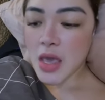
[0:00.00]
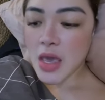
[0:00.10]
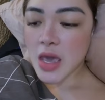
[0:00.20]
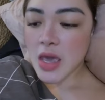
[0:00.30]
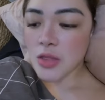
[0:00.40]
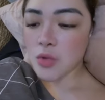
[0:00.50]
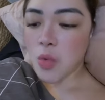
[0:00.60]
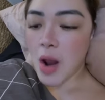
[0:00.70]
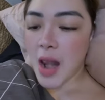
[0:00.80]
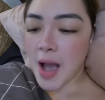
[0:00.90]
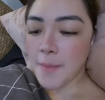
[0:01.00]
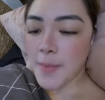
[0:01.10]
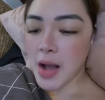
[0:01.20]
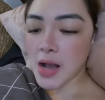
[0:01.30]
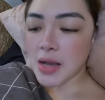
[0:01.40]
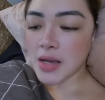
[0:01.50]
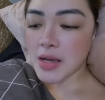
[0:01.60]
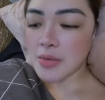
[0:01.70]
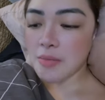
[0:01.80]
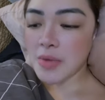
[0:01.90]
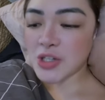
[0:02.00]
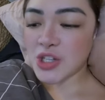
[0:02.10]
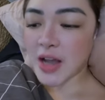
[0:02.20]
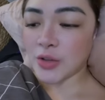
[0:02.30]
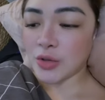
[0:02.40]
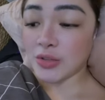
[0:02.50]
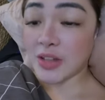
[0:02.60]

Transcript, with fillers: And wala pang masyadong